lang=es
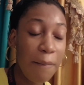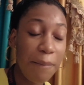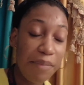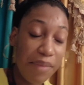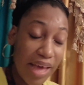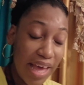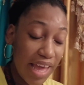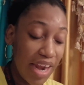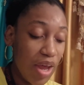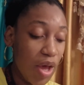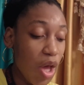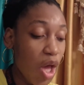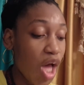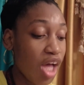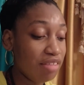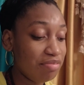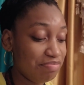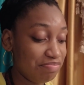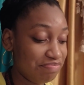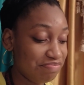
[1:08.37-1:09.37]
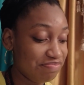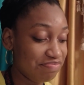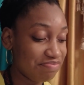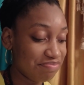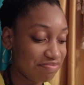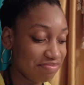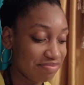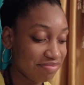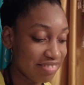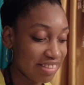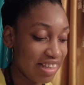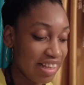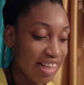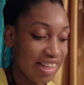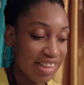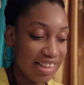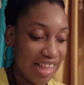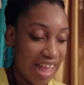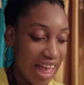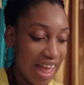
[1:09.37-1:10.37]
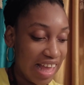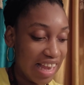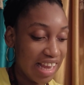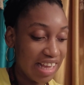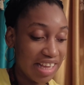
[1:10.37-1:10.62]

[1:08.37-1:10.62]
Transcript: Pero, nada,